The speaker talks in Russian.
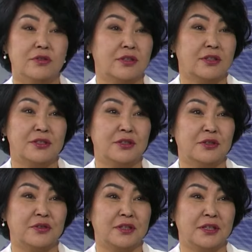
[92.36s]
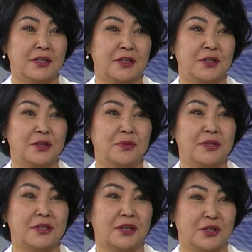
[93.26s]
волонтеров, она не
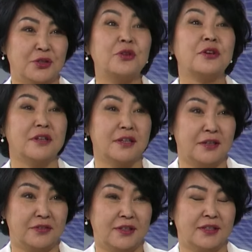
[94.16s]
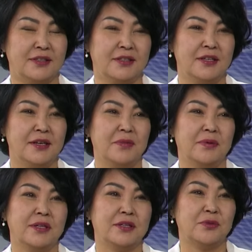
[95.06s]
имеет четкого графика.
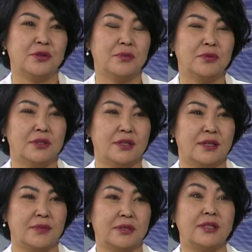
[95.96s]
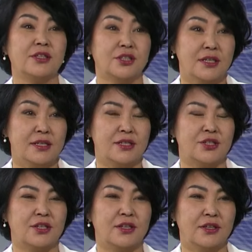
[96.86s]
Поэтому работа она продолжается,
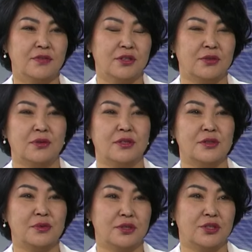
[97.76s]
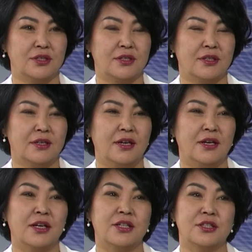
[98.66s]
ежедневная, круглосуточная.
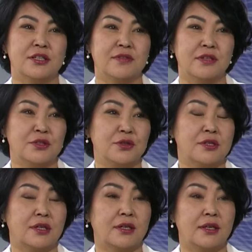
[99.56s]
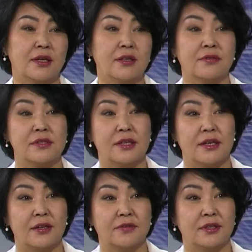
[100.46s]
Каждый из волонтерских отрядов
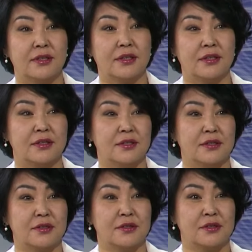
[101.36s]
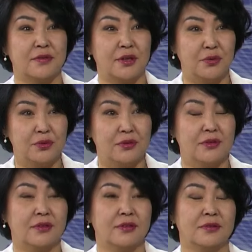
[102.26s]
выстраивает а, свою
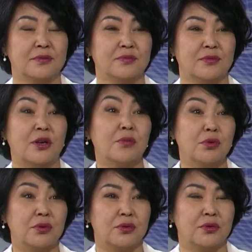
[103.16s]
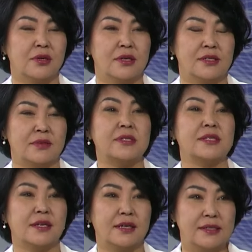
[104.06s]
а, работу
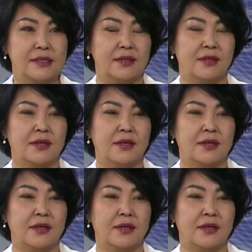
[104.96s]
самостоятельно.